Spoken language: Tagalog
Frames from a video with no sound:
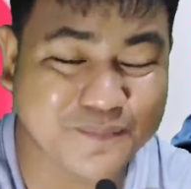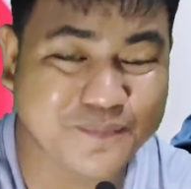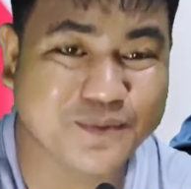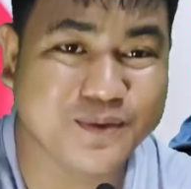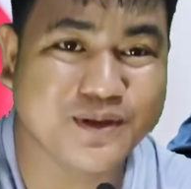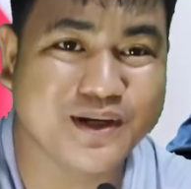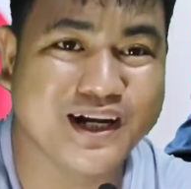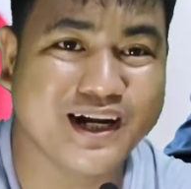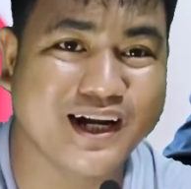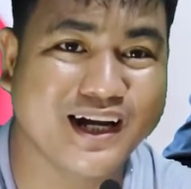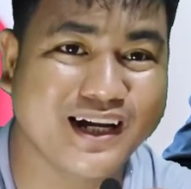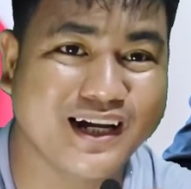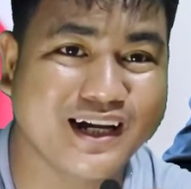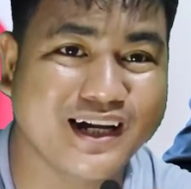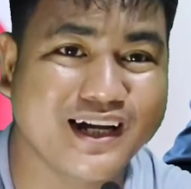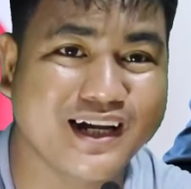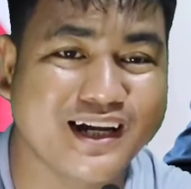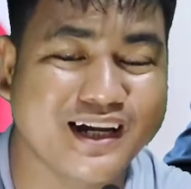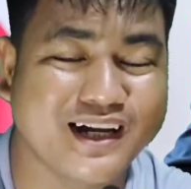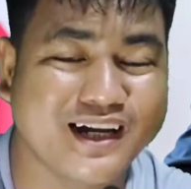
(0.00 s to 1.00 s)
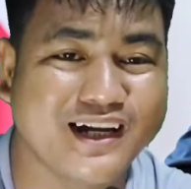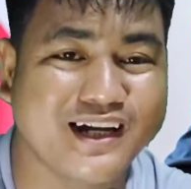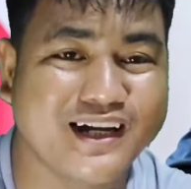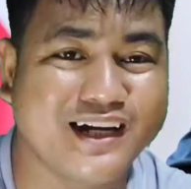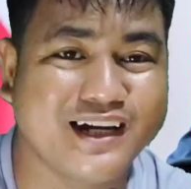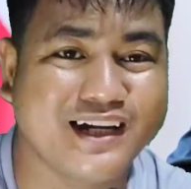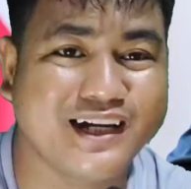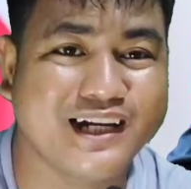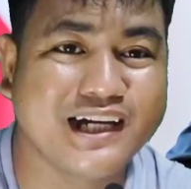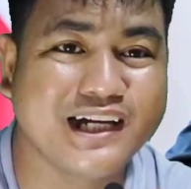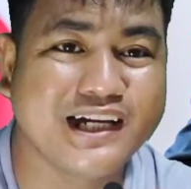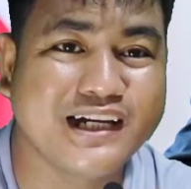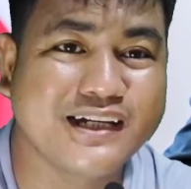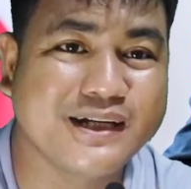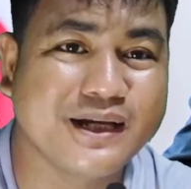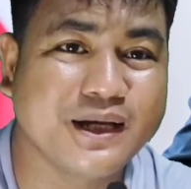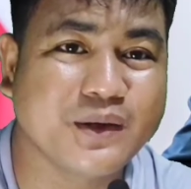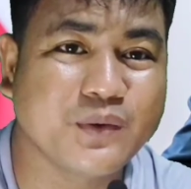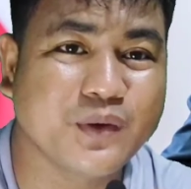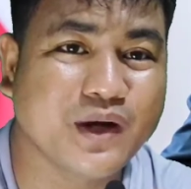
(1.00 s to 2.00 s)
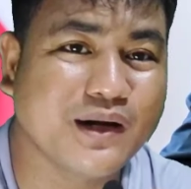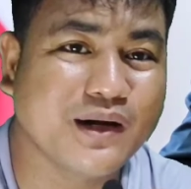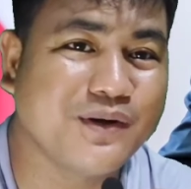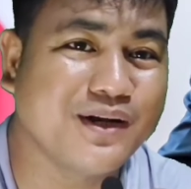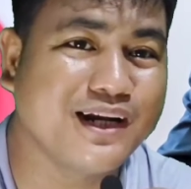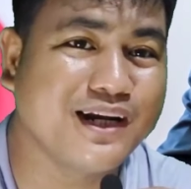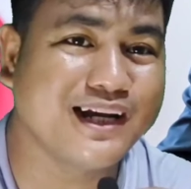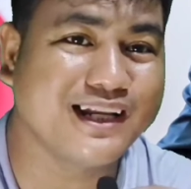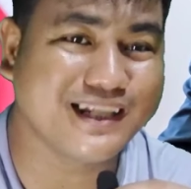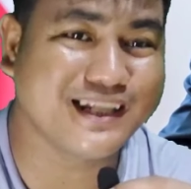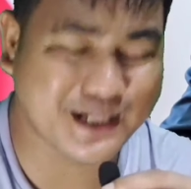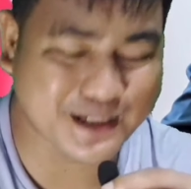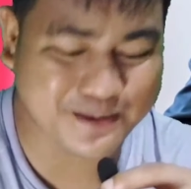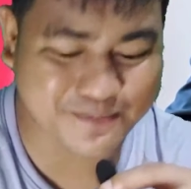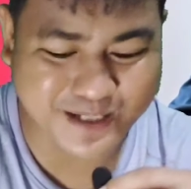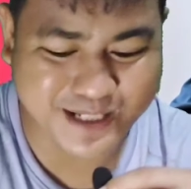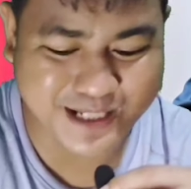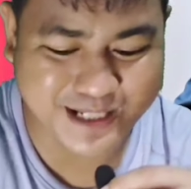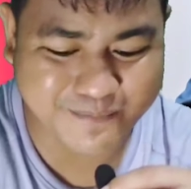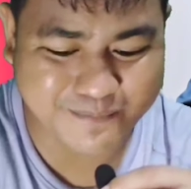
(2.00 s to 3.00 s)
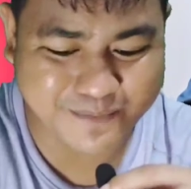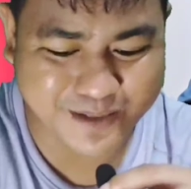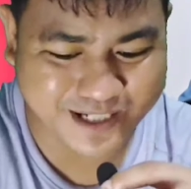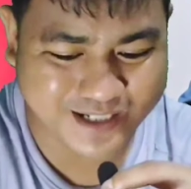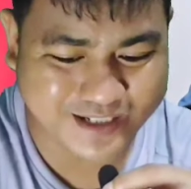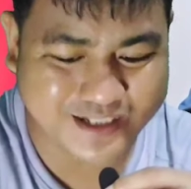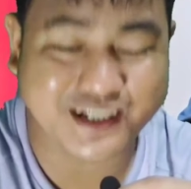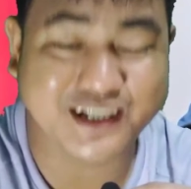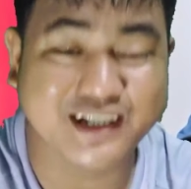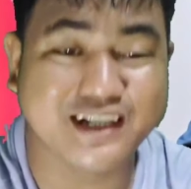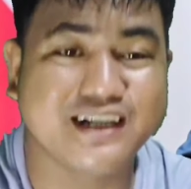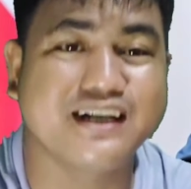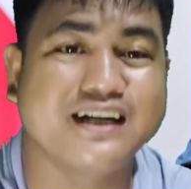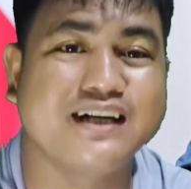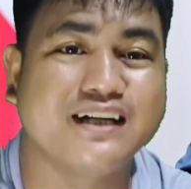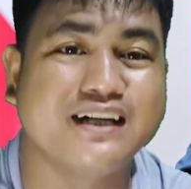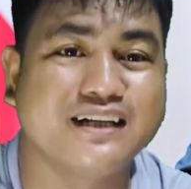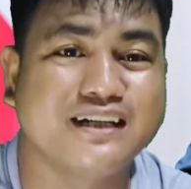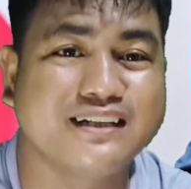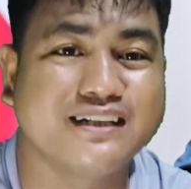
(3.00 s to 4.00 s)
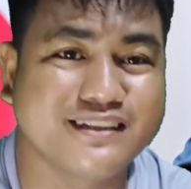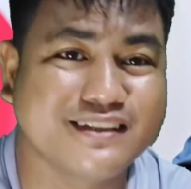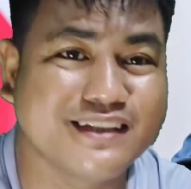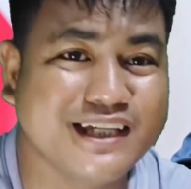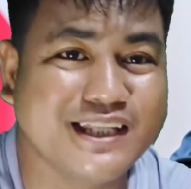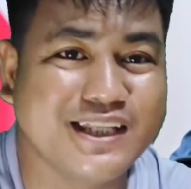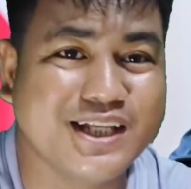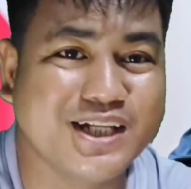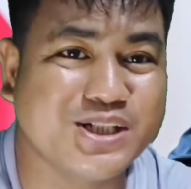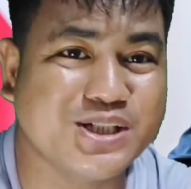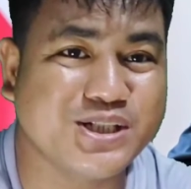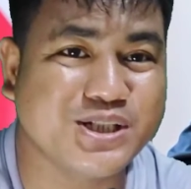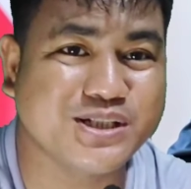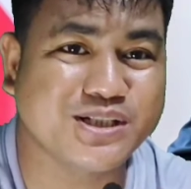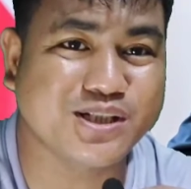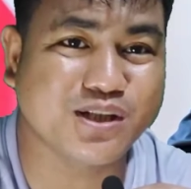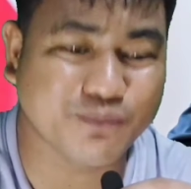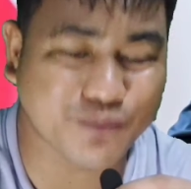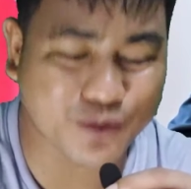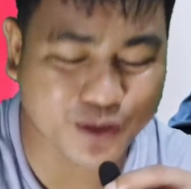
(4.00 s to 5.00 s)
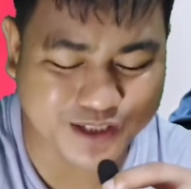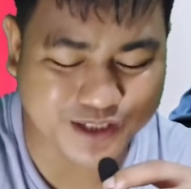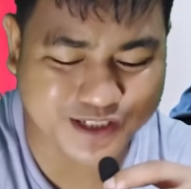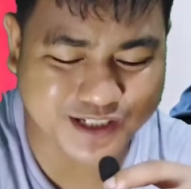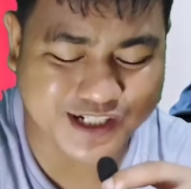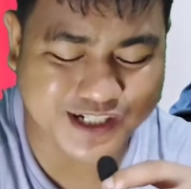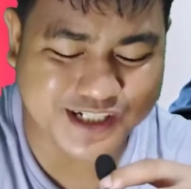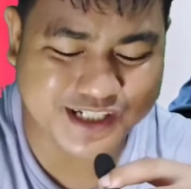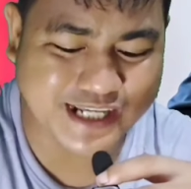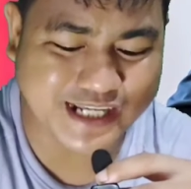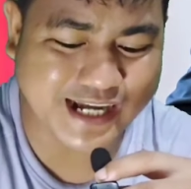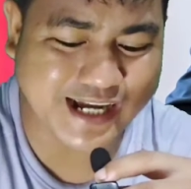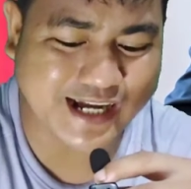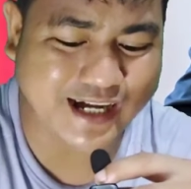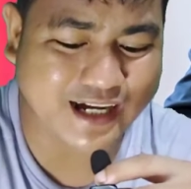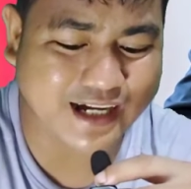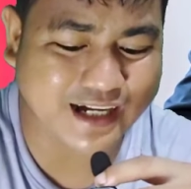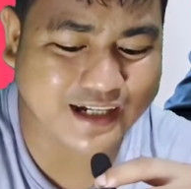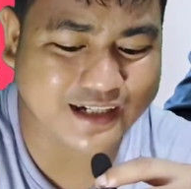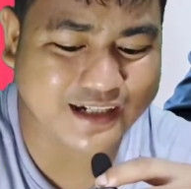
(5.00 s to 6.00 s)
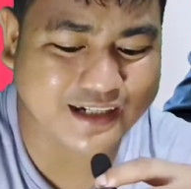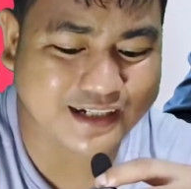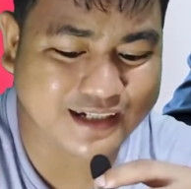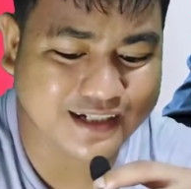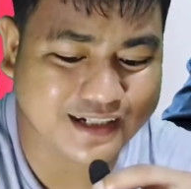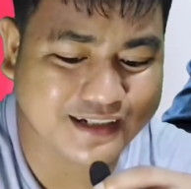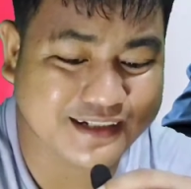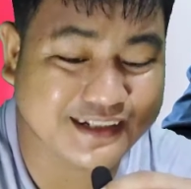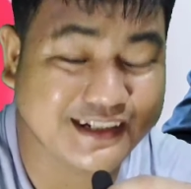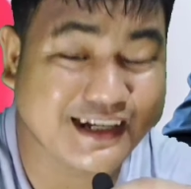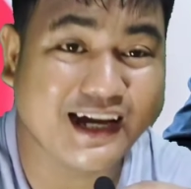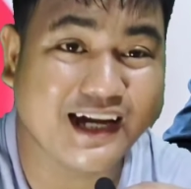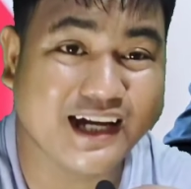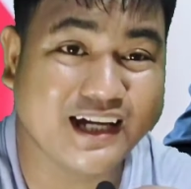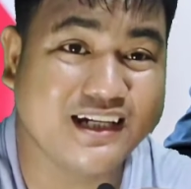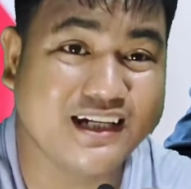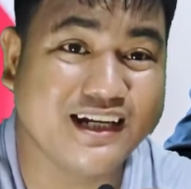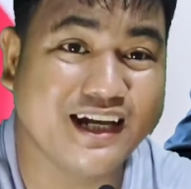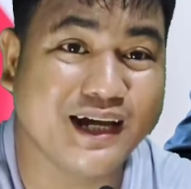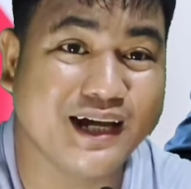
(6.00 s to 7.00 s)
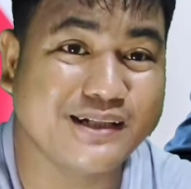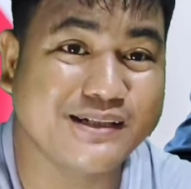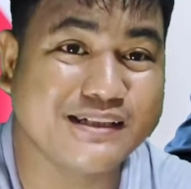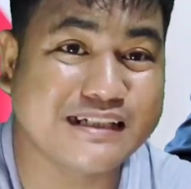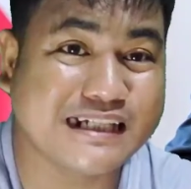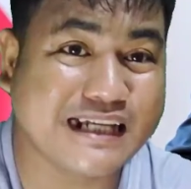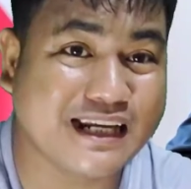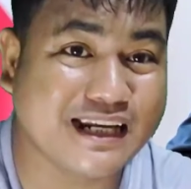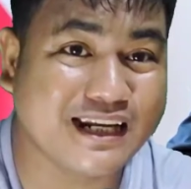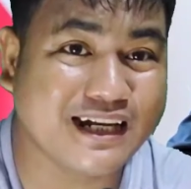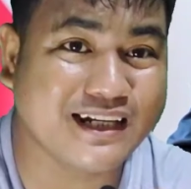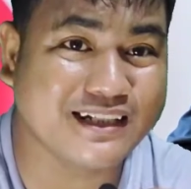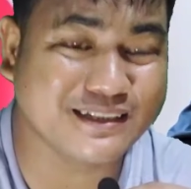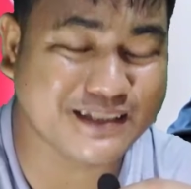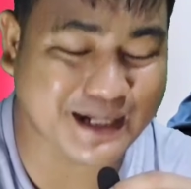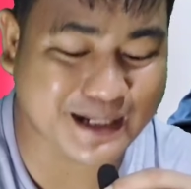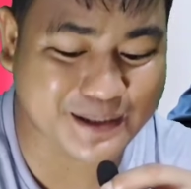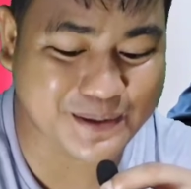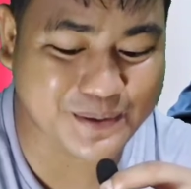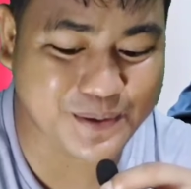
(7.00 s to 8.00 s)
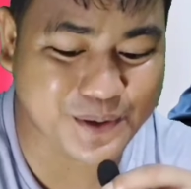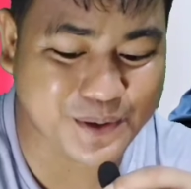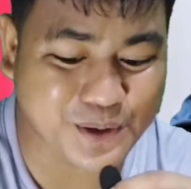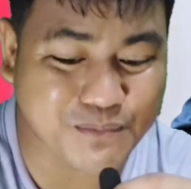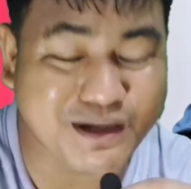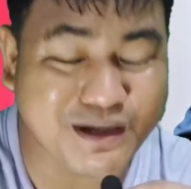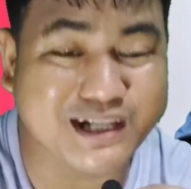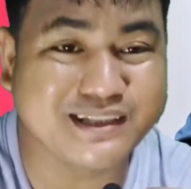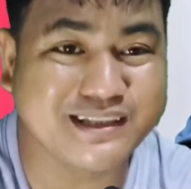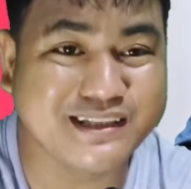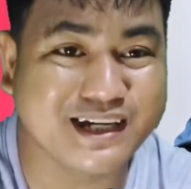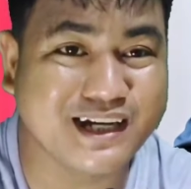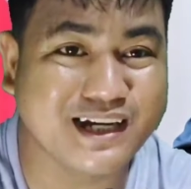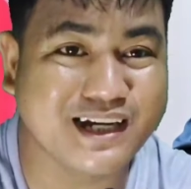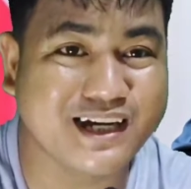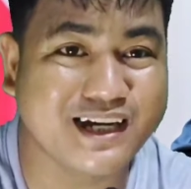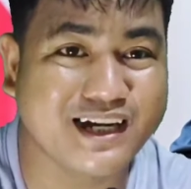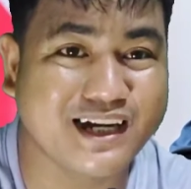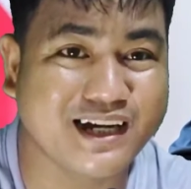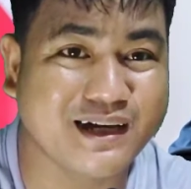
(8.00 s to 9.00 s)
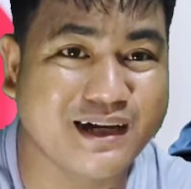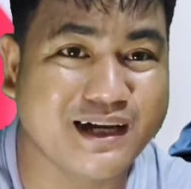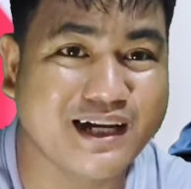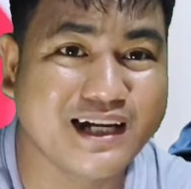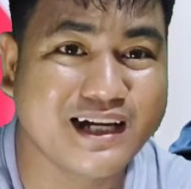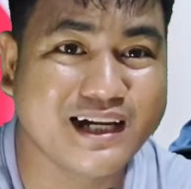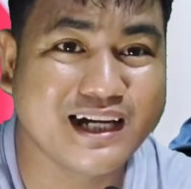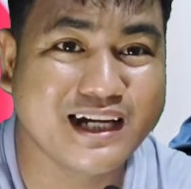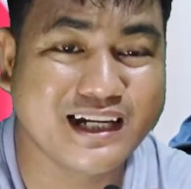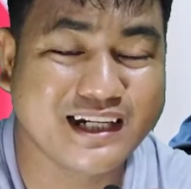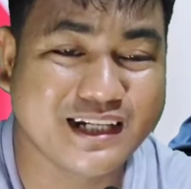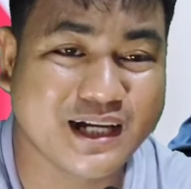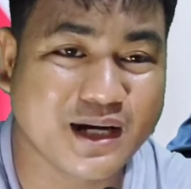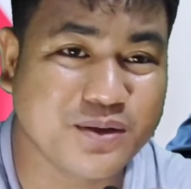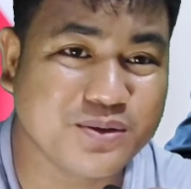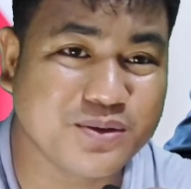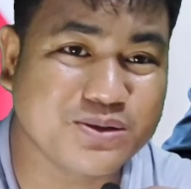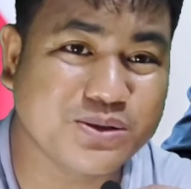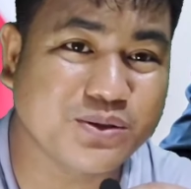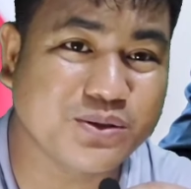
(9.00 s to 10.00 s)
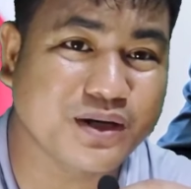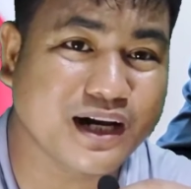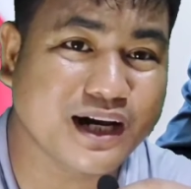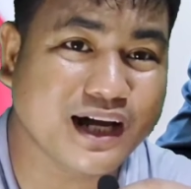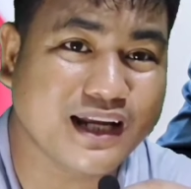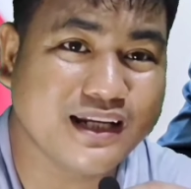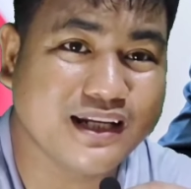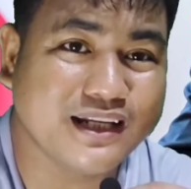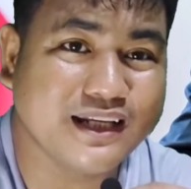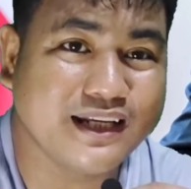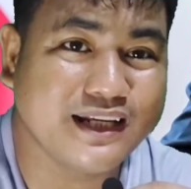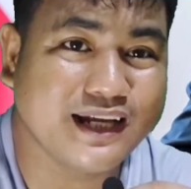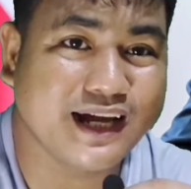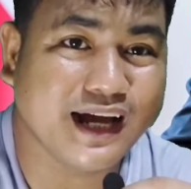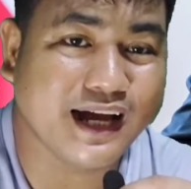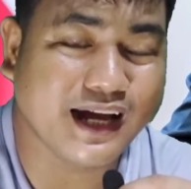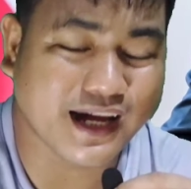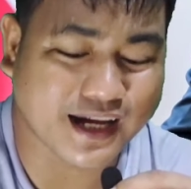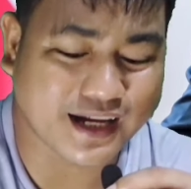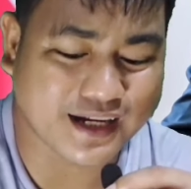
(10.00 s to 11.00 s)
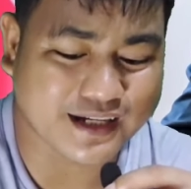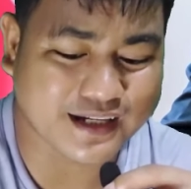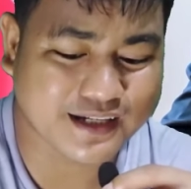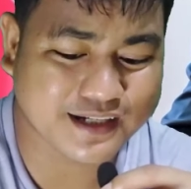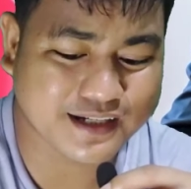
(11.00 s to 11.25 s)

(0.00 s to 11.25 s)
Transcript: Mukhang uh, nagwawala na naman ng mga DD supporters ah. Dahil na-cancel ang takloban na nausog rally nila. Ah.